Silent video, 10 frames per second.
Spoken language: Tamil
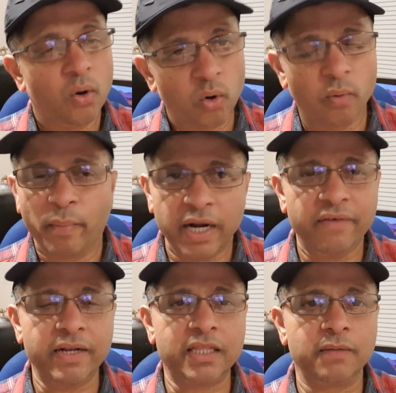ஒரு
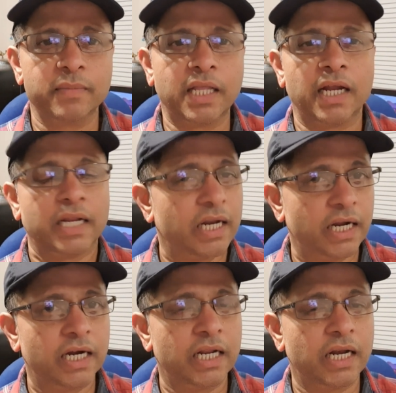மனவர்த்தம் தான் இல்லை
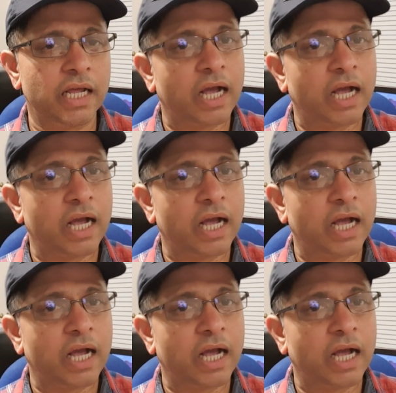என்று இல்லை